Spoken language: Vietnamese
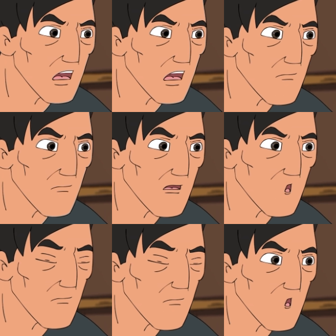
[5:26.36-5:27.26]
Cái gì?
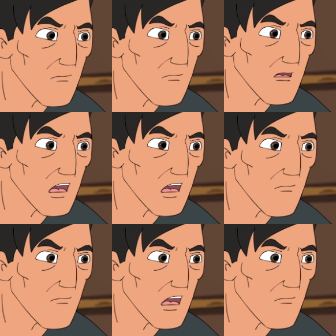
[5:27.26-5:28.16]
Lại xin tiền
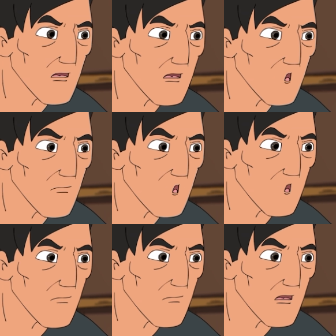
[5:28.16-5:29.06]
à? Mới đầu
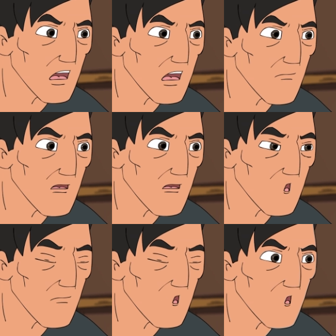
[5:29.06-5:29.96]
tháng gửi tiền cho nó
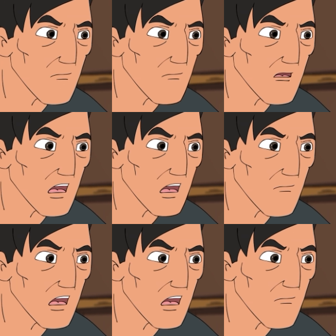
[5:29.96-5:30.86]
rồi còn gì?
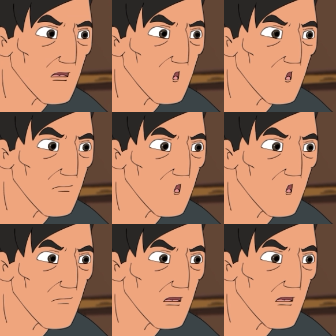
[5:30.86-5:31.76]
Ba miệng ăn ở nhà
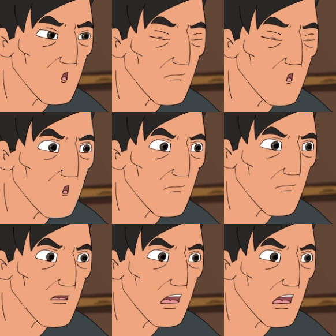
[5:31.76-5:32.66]
không tốn bằng một
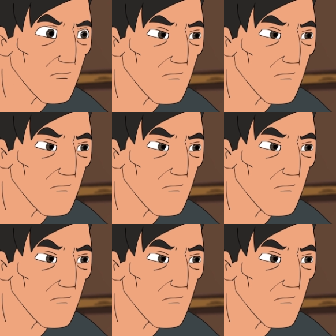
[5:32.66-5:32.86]
mình đó.